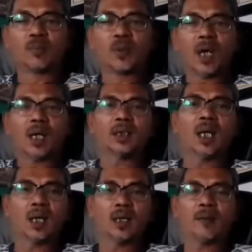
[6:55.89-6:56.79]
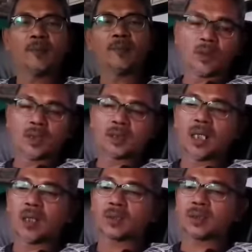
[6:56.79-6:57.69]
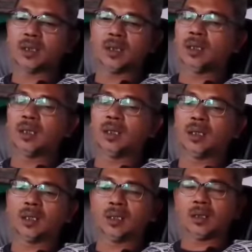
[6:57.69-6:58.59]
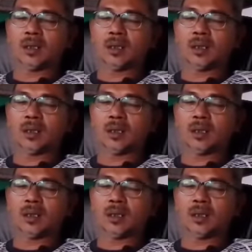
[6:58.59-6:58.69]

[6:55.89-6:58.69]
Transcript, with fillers: buaya polisi harus eh,